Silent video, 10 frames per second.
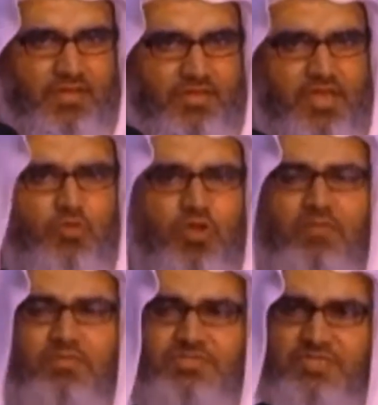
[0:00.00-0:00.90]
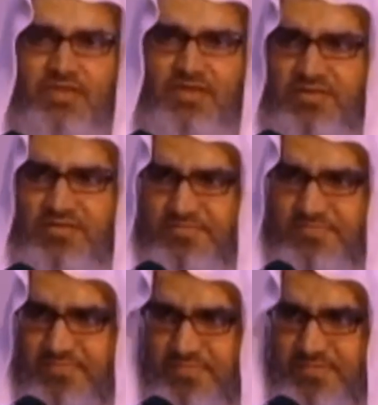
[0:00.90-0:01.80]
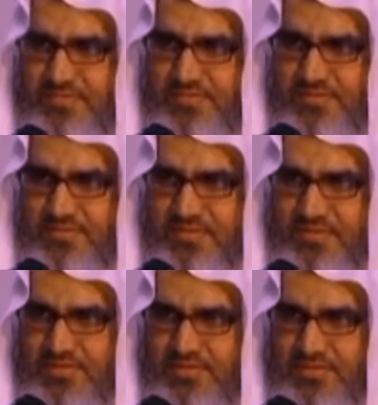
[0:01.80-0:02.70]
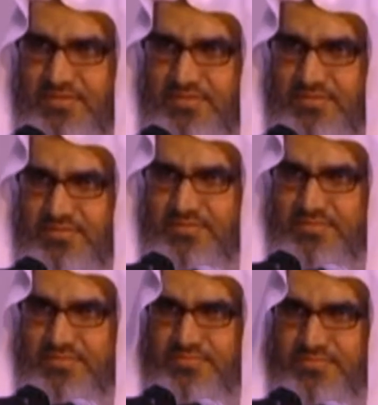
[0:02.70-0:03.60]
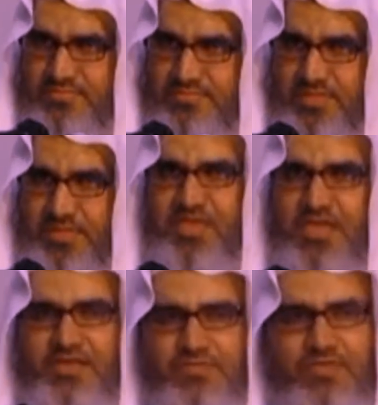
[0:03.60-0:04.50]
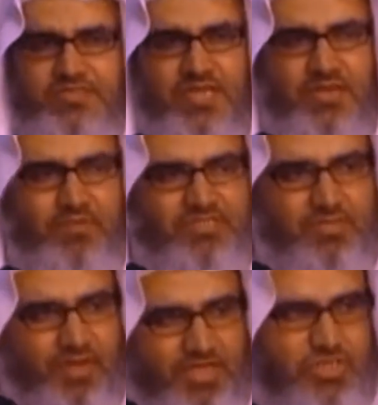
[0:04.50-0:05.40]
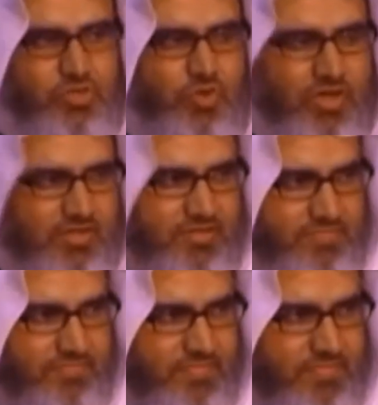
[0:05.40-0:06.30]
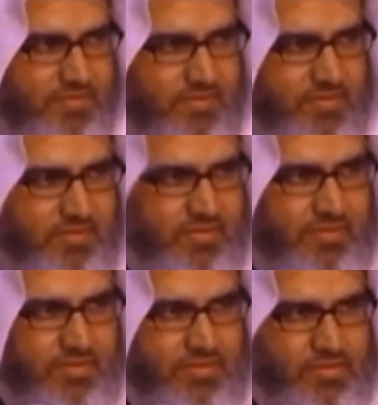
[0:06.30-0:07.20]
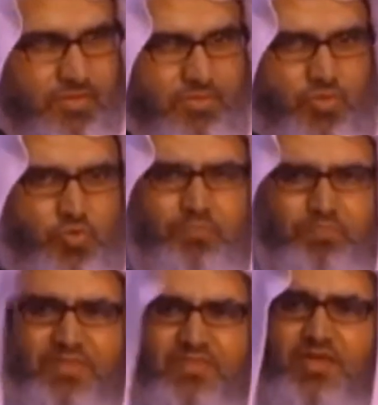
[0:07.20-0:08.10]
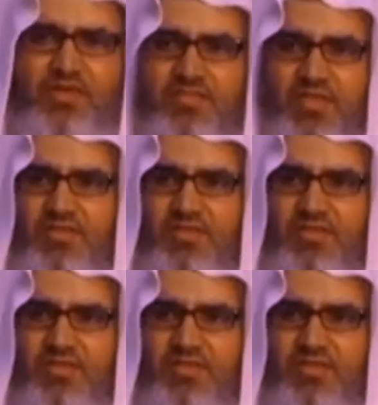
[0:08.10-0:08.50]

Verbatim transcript: मैंने इनका जिक्र इसलिए किया कि उन पर जादू किया गया है ताकि वजाहत हो जाए कि जिन पर जादू किए गए कैसे कैसे लोग होते हैं तो ये मासूम लोग हैं